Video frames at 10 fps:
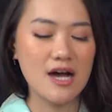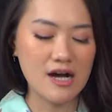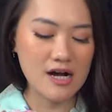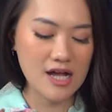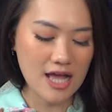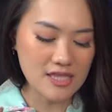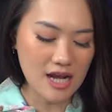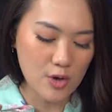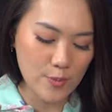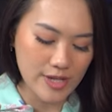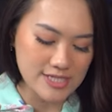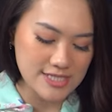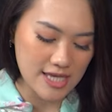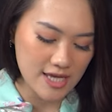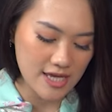eh, nggak uh, terlalu
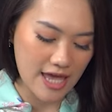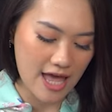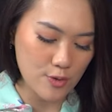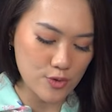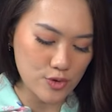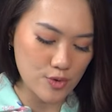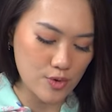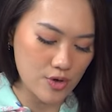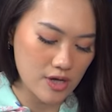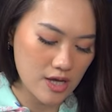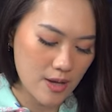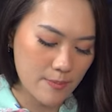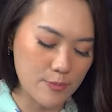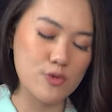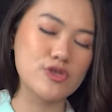berisik ya untuk
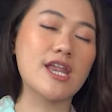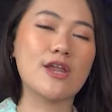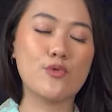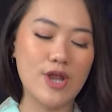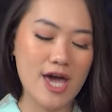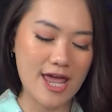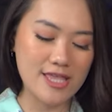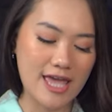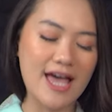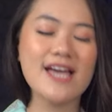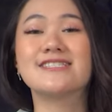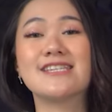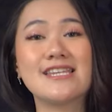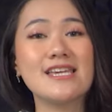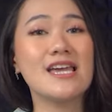perputaran udaranya.
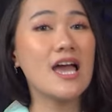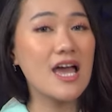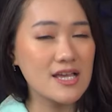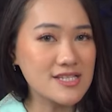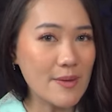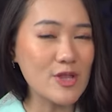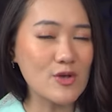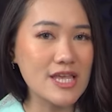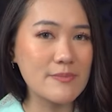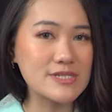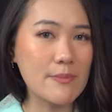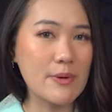Jadi sahabat OSE bisa